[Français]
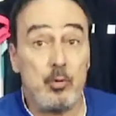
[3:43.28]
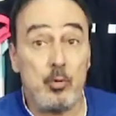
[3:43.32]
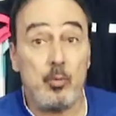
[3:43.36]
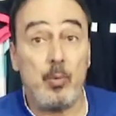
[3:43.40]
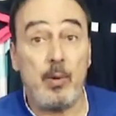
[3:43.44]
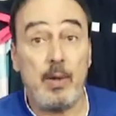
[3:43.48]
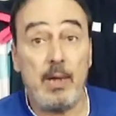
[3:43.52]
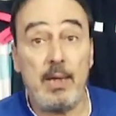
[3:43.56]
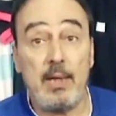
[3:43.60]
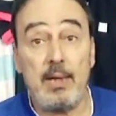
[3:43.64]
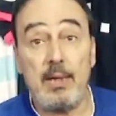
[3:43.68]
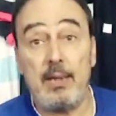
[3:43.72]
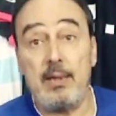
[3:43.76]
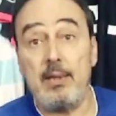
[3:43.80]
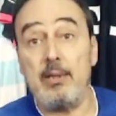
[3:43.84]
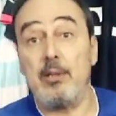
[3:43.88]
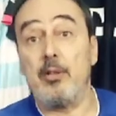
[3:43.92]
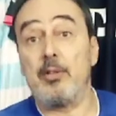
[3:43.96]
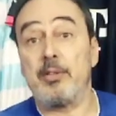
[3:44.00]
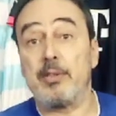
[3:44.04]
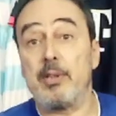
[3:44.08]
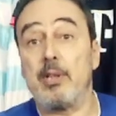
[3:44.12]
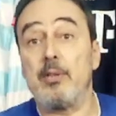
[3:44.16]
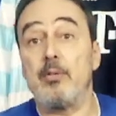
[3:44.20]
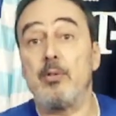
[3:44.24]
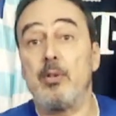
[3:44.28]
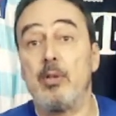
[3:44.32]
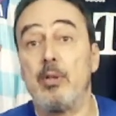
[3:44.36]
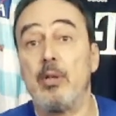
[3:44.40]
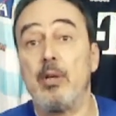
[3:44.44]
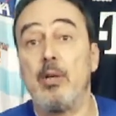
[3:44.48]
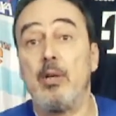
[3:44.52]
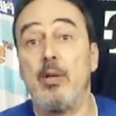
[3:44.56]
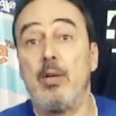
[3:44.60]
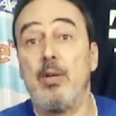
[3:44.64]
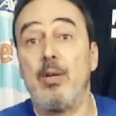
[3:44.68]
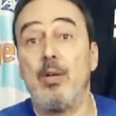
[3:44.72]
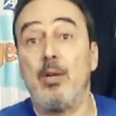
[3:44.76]
Duprat,
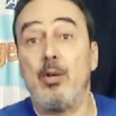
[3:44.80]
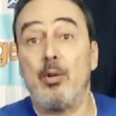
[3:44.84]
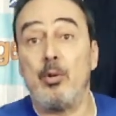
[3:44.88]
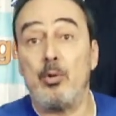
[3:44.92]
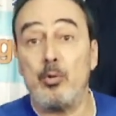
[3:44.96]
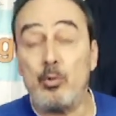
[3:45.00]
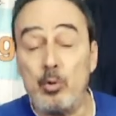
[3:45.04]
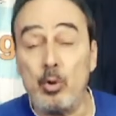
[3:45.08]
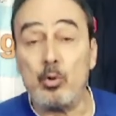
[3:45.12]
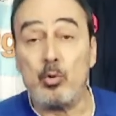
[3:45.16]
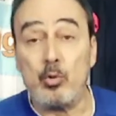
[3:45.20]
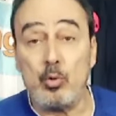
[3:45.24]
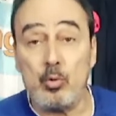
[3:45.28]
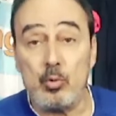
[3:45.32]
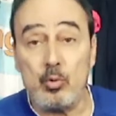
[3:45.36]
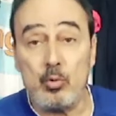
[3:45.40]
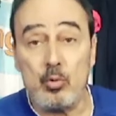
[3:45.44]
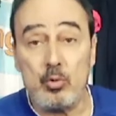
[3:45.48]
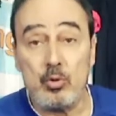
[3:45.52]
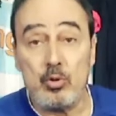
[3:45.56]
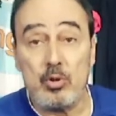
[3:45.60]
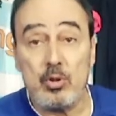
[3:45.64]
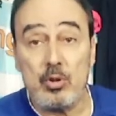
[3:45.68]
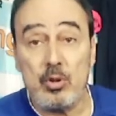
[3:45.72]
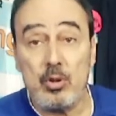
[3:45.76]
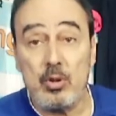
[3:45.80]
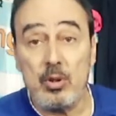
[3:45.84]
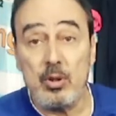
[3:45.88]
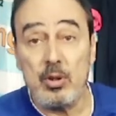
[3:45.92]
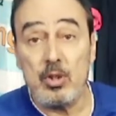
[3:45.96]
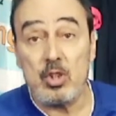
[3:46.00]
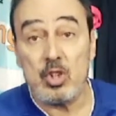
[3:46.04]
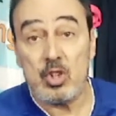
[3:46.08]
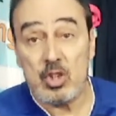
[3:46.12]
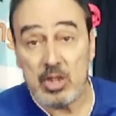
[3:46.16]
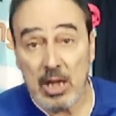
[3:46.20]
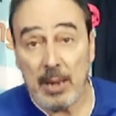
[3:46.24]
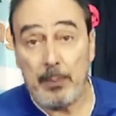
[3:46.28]
l'entraîneur de Toulouse,
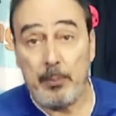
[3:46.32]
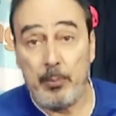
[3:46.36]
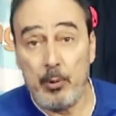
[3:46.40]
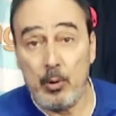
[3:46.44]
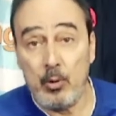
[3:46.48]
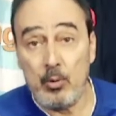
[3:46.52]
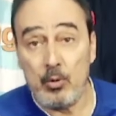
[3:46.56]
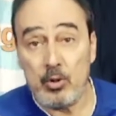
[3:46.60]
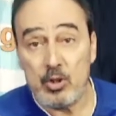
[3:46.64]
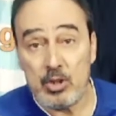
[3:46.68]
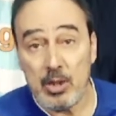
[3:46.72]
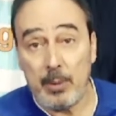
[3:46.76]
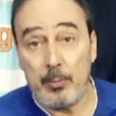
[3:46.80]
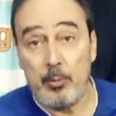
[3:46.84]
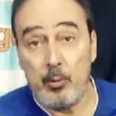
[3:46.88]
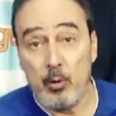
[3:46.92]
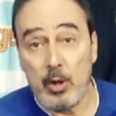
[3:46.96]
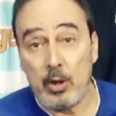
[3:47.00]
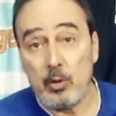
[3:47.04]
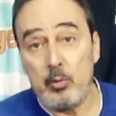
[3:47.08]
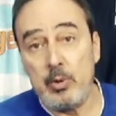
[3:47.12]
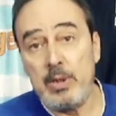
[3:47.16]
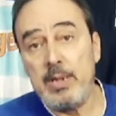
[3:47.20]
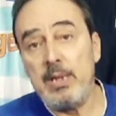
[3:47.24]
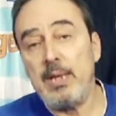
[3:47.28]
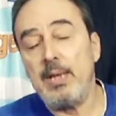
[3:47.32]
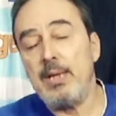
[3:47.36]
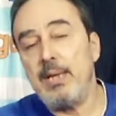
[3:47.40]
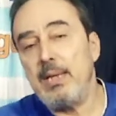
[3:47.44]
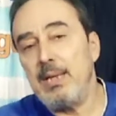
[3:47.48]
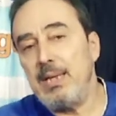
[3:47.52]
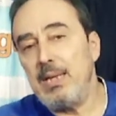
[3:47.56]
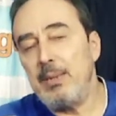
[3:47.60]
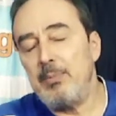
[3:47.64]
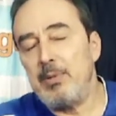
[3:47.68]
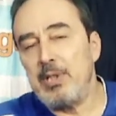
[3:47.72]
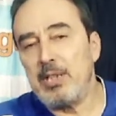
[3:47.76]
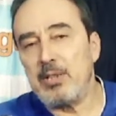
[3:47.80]
Chapeau, chapeau à lui
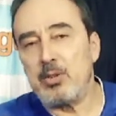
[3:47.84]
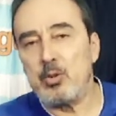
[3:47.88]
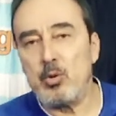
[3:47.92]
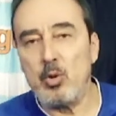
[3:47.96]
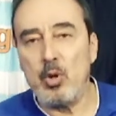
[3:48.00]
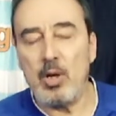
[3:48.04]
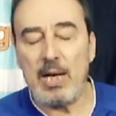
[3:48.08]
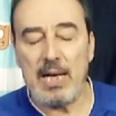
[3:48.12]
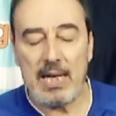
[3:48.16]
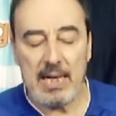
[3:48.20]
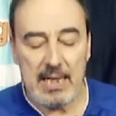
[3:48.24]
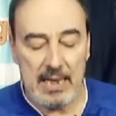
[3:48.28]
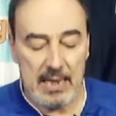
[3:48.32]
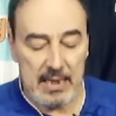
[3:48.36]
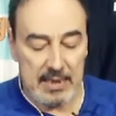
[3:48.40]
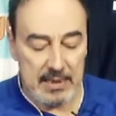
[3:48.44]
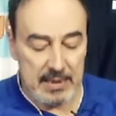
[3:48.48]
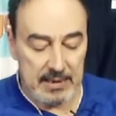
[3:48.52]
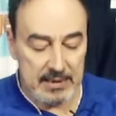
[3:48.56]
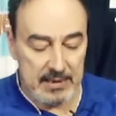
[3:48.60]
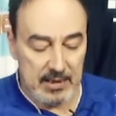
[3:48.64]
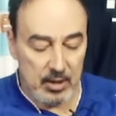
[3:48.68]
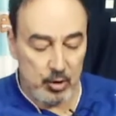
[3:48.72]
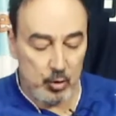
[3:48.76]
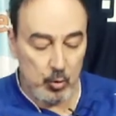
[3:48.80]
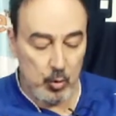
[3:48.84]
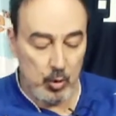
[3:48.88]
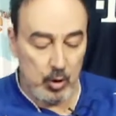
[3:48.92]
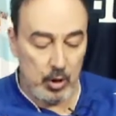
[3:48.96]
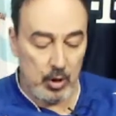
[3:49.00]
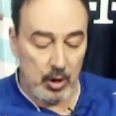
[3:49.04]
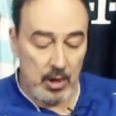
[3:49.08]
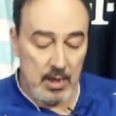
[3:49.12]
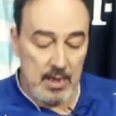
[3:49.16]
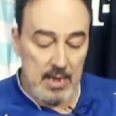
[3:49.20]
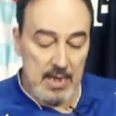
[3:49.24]
et bien sûr à, ses joueurs.